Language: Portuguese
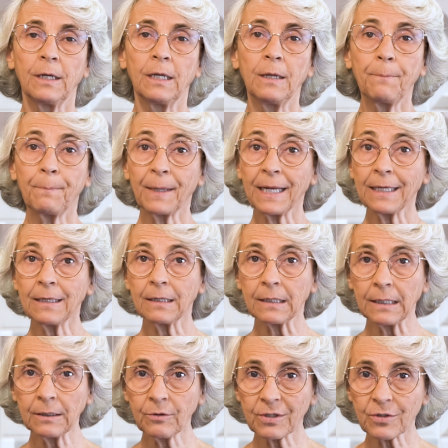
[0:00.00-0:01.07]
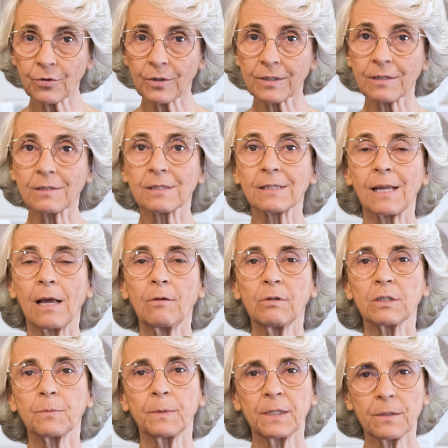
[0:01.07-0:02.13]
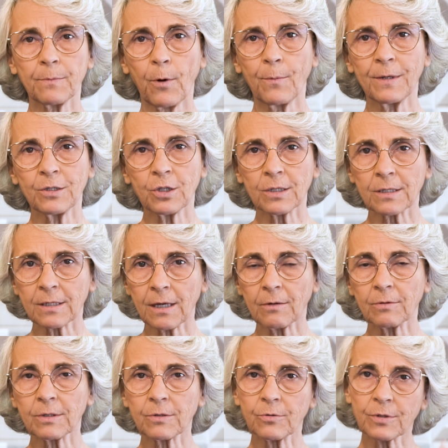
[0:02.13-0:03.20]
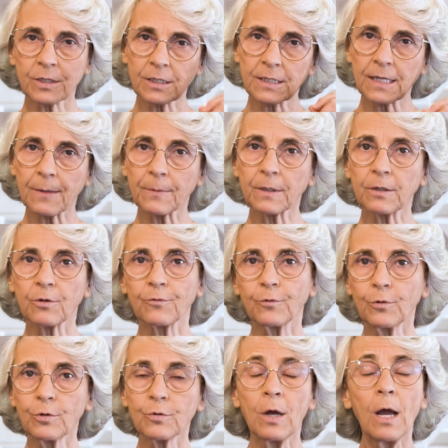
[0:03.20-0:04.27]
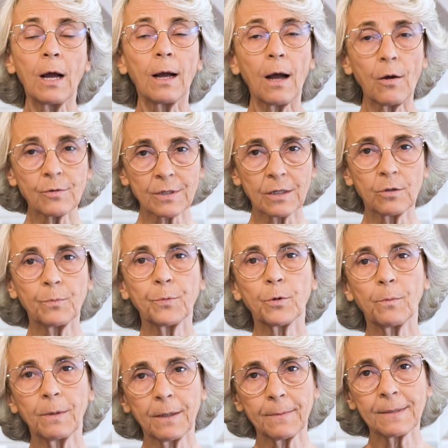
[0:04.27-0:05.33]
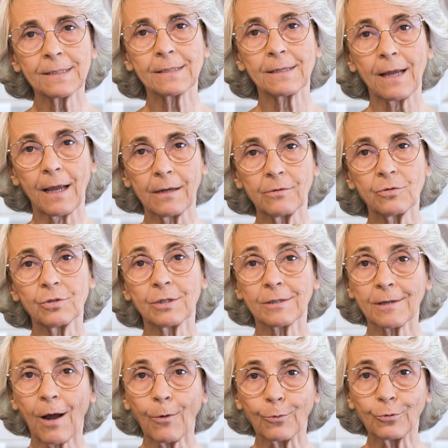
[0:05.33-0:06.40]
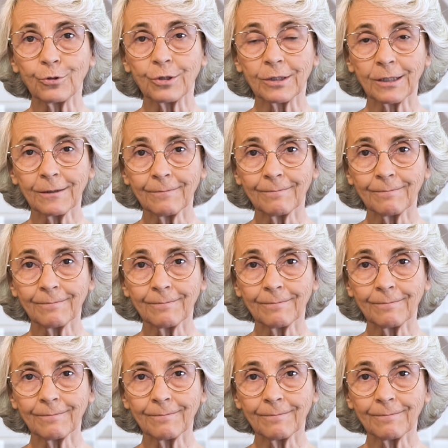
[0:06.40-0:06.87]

impregnando as nossas células, principalmente as células do sistema nervoso, causando problemas sérios de saúde, né?